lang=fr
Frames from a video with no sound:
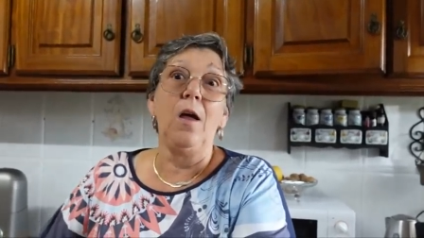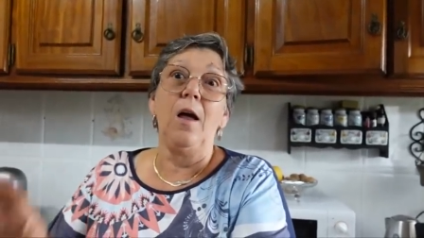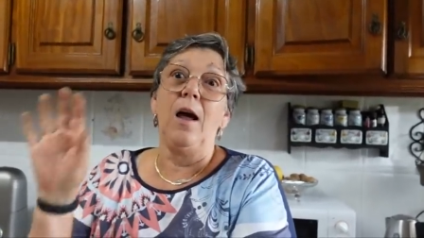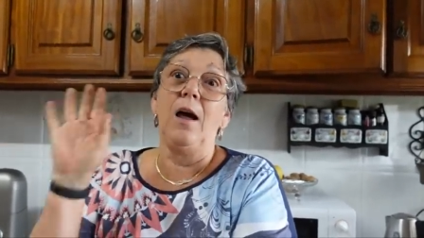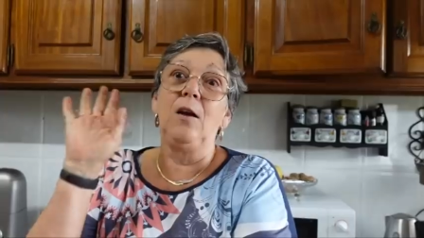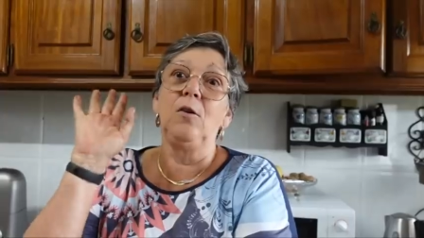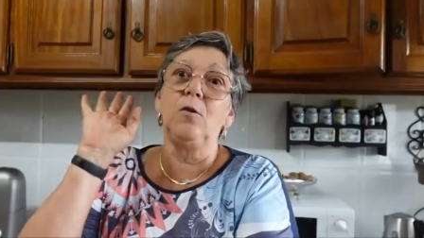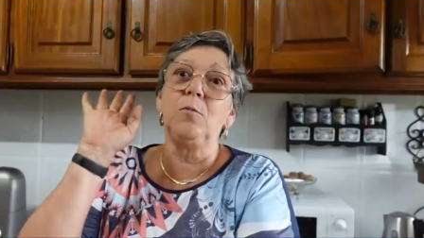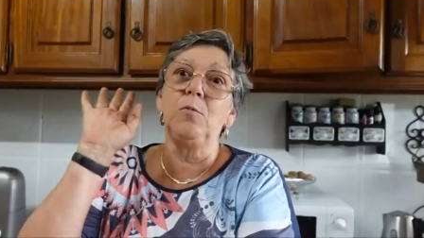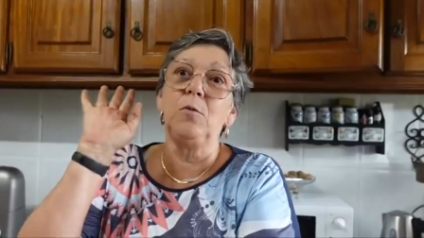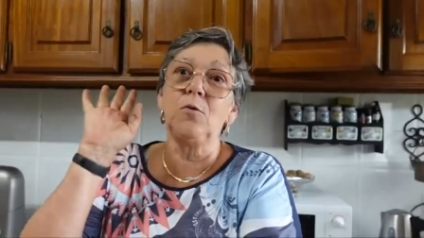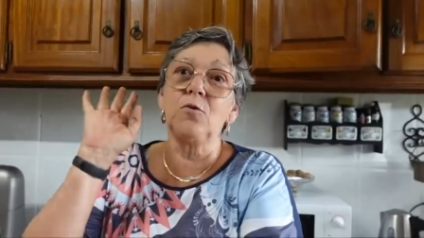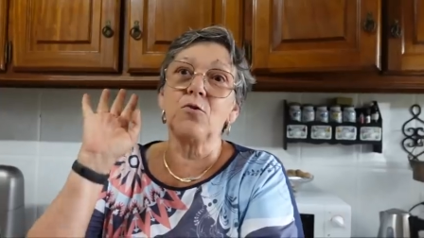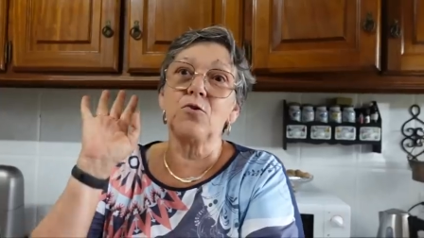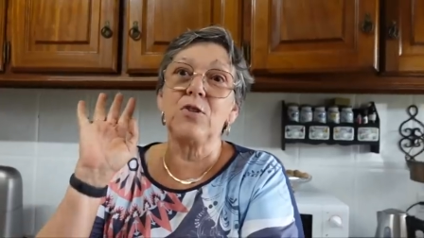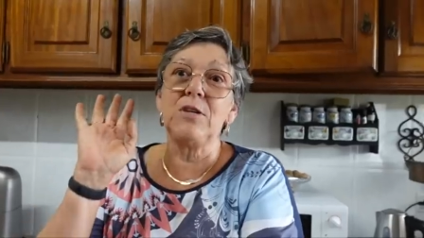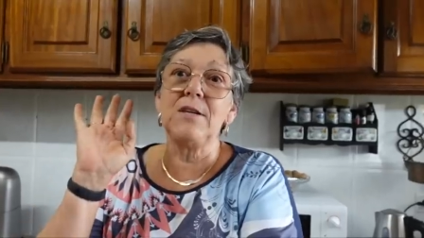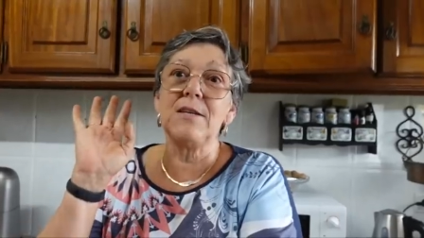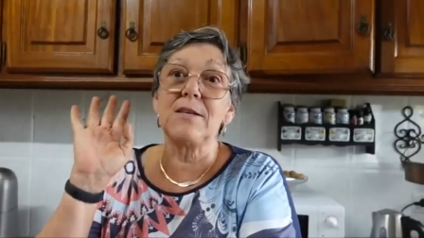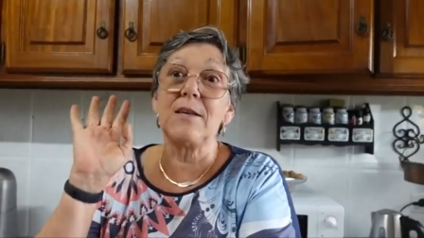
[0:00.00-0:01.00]
Alors bon,
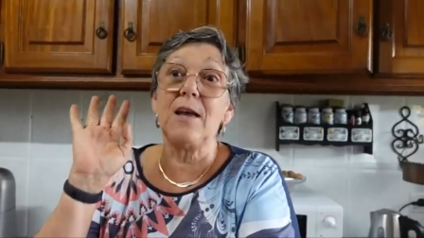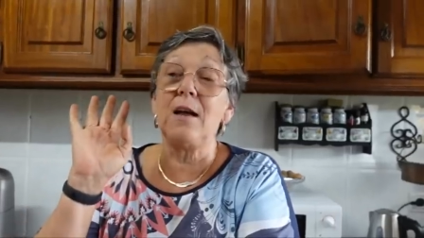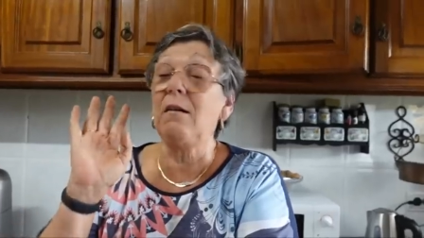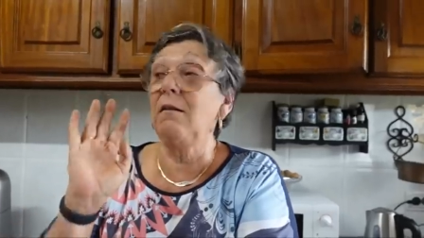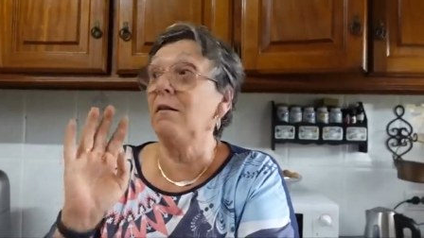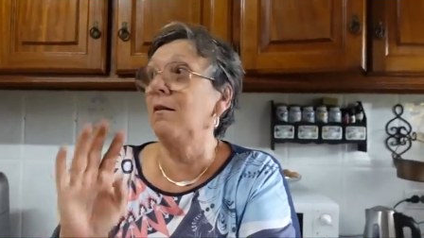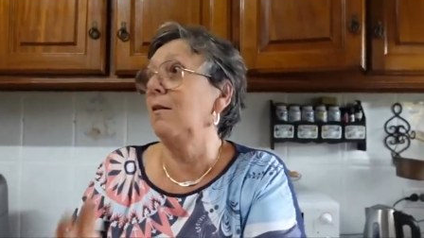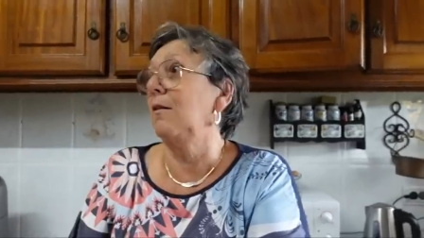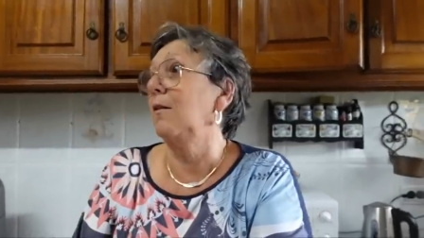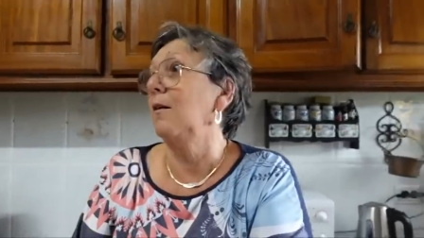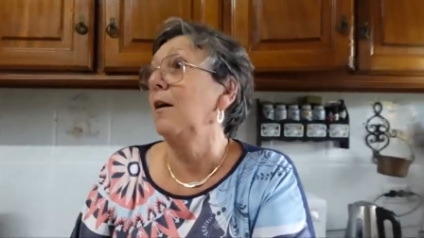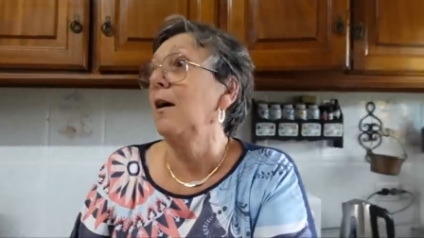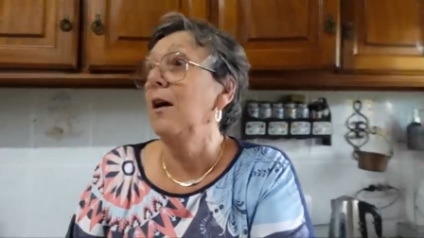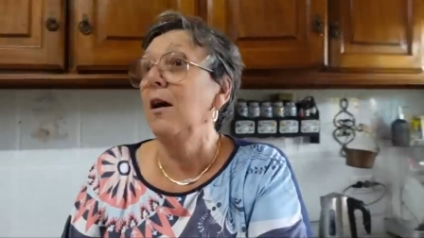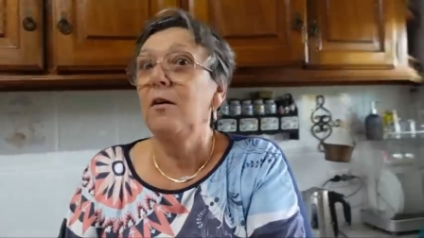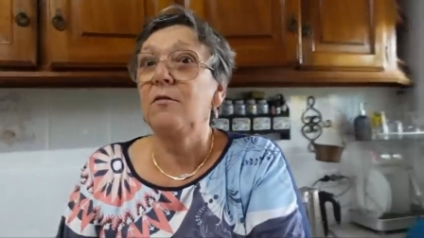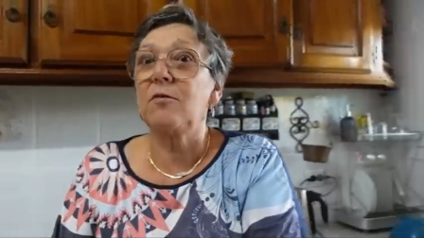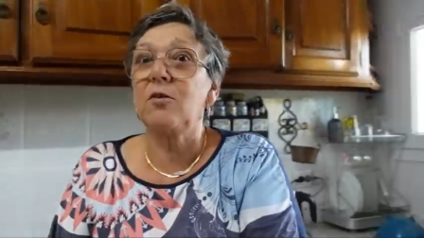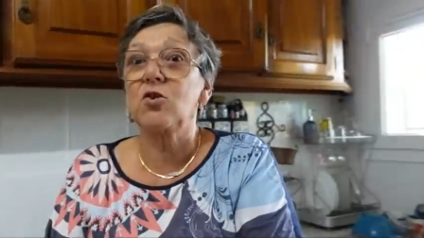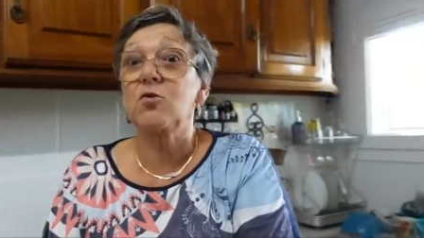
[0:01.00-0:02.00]
je dis ça,
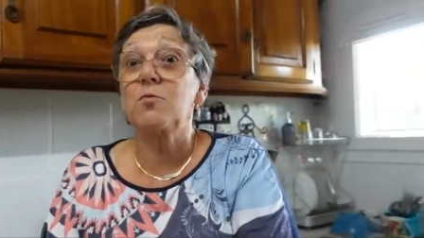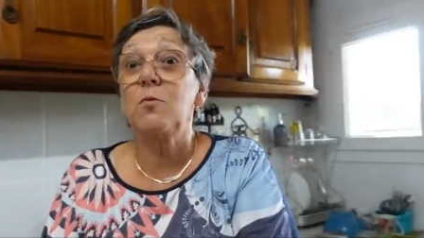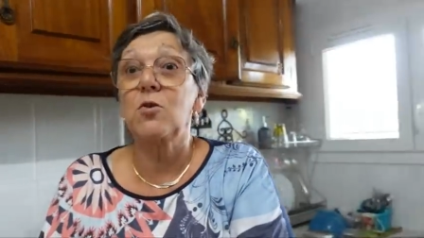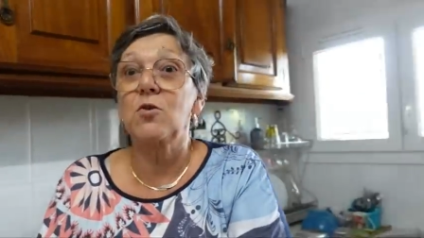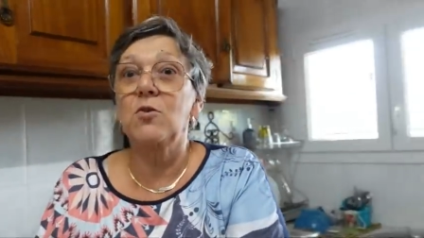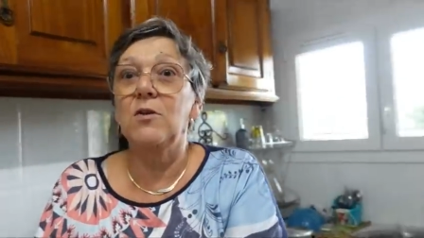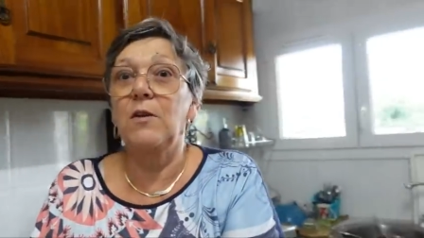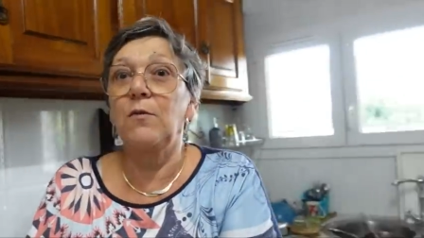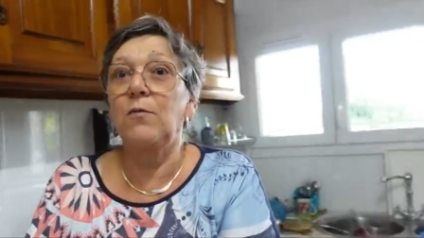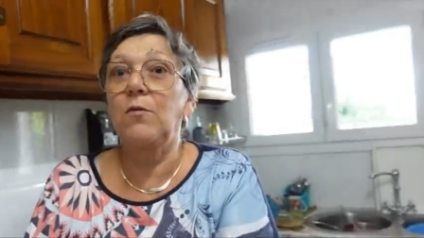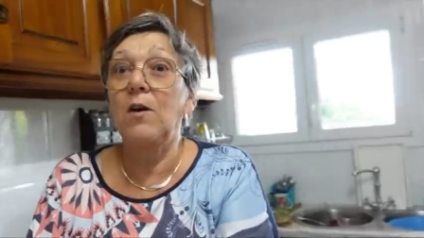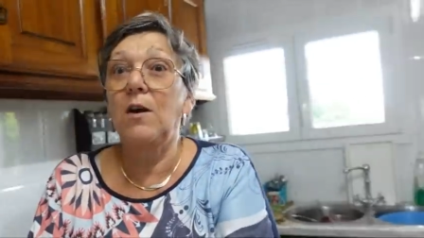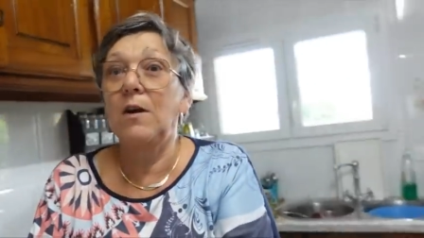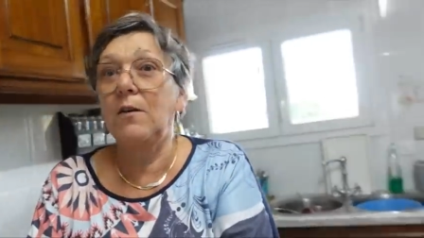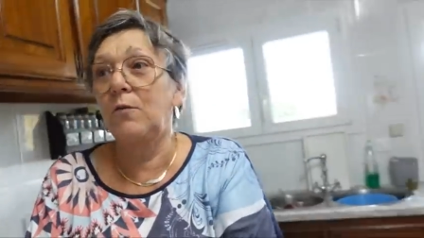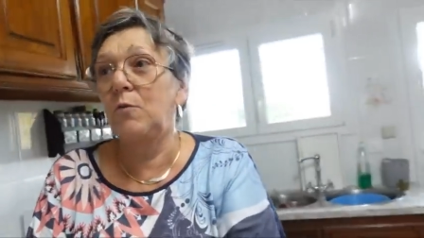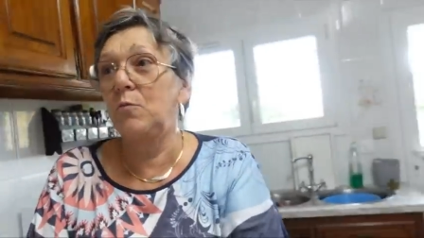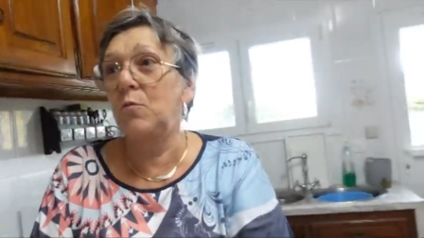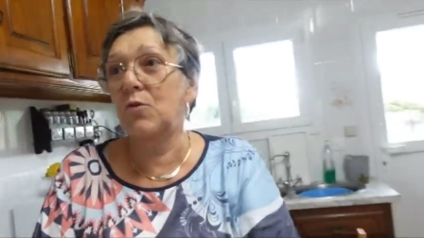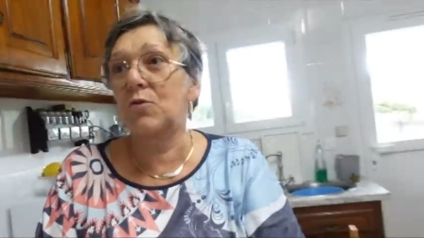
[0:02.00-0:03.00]
franchement, hein, des fois,
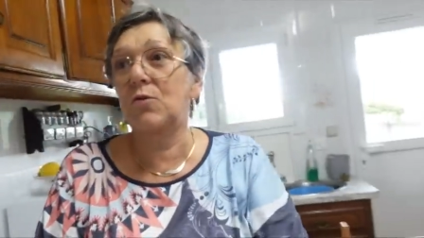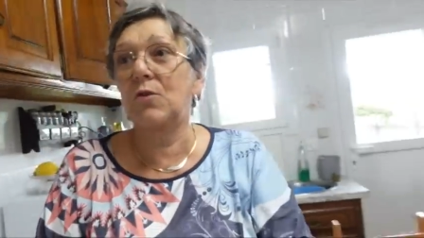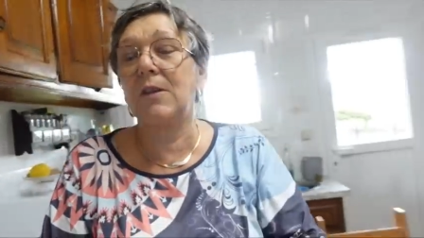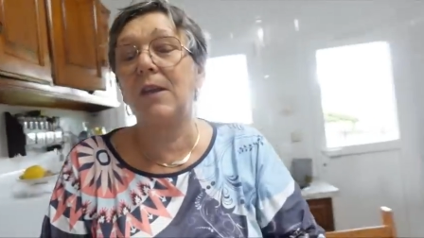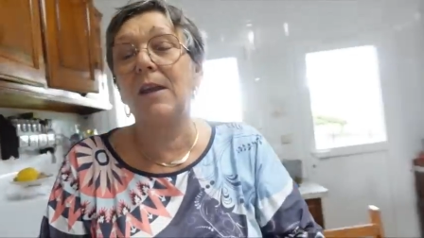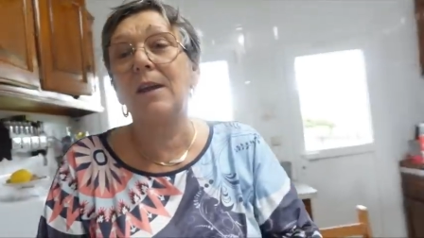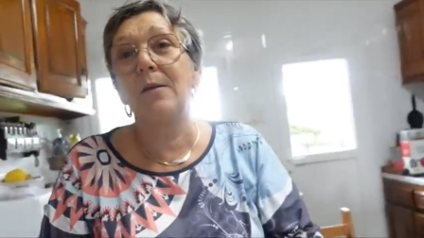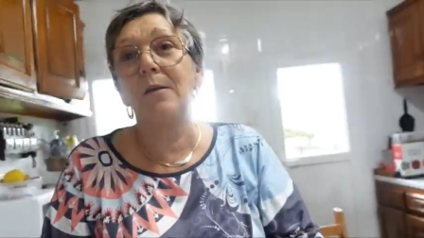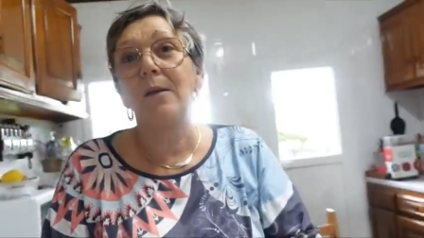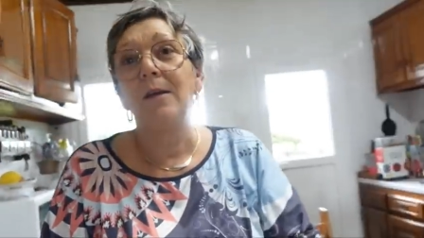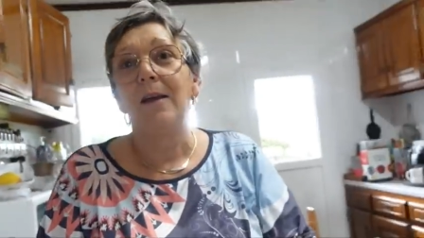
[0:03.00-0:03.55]
il vaut mieux se taire.